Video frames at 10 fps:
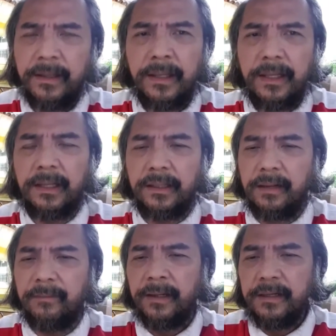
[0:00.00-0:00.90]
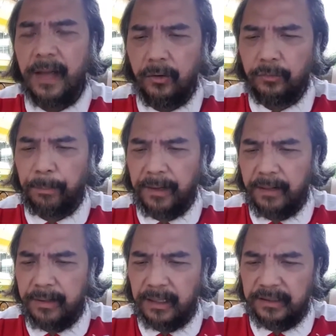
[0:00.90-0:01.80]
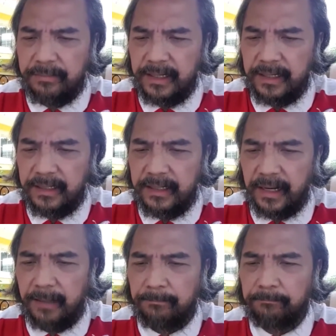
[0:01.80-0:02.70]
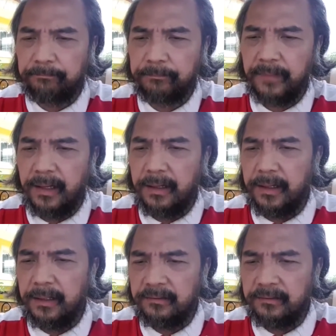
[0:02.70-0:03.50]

Ingat gak? Daud pernah berkata begini di dalam uh,